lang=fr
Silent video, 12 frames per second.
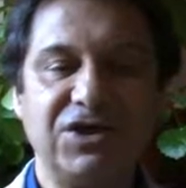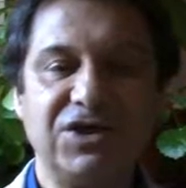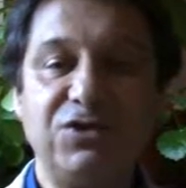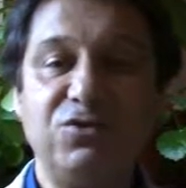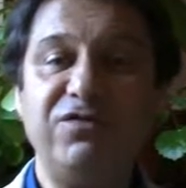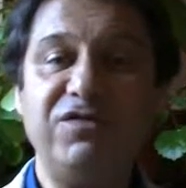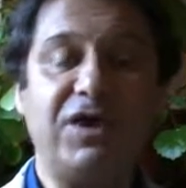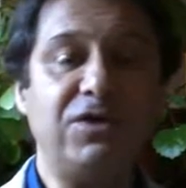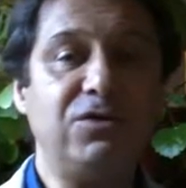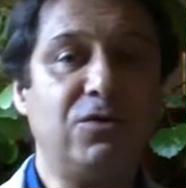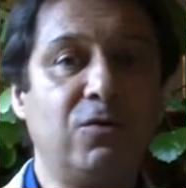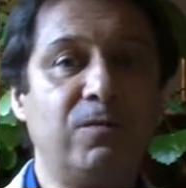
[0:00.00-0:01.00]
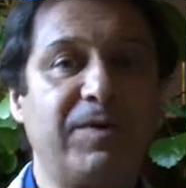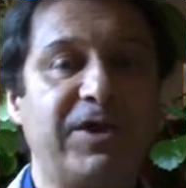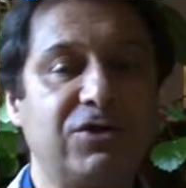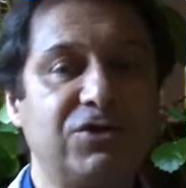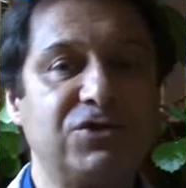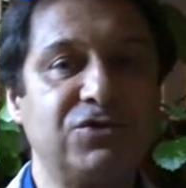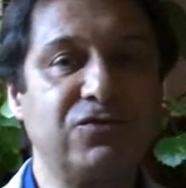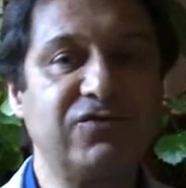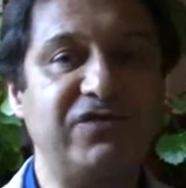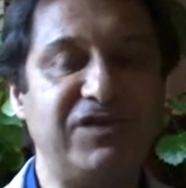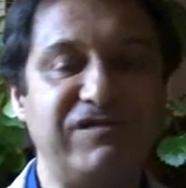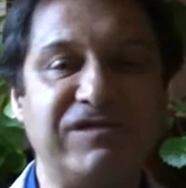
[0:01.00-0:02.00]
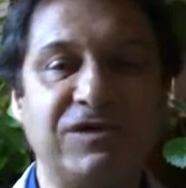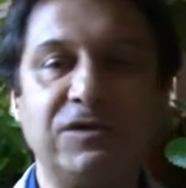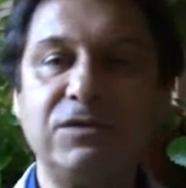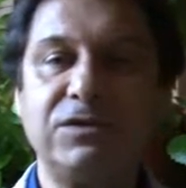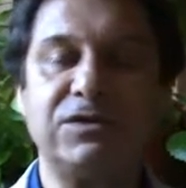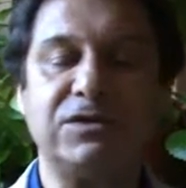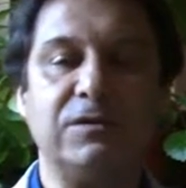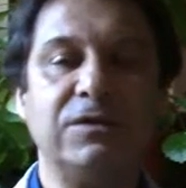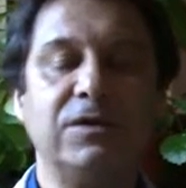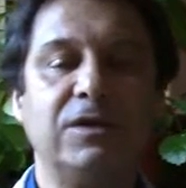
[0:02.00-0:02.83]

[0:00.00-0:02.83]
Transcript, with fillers: qui devient une compréhension vivante